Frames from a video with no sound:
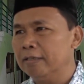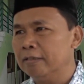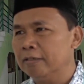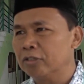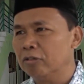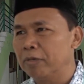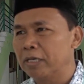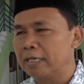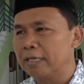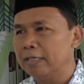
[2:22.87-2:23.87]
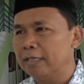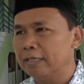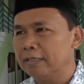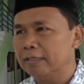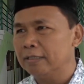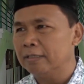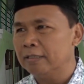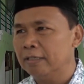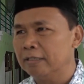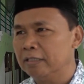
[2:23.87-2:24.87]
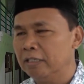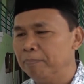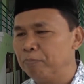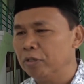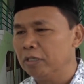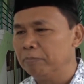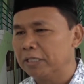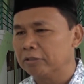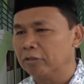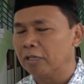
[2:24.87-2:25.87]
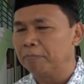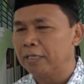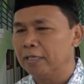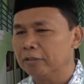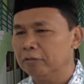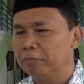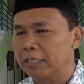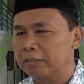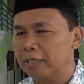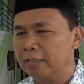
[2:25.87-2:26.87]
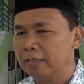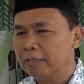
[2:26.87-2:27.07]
eh, sumber dana yang dihimpun di Balai Kota Padang itu berasal